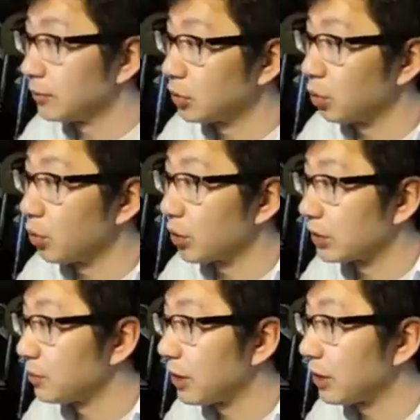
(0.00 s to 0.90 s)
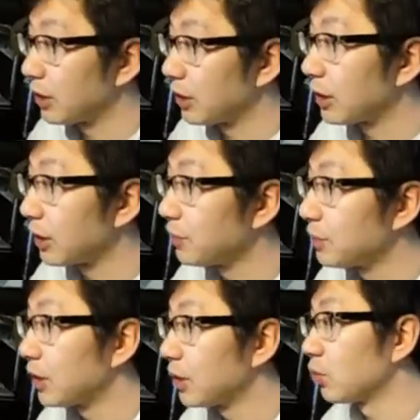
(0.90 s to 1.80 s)
ちょっと大家さんにバレたら嫌だなみ
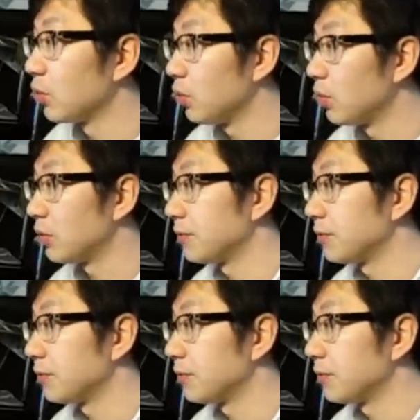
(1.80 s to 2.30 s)
たいなことを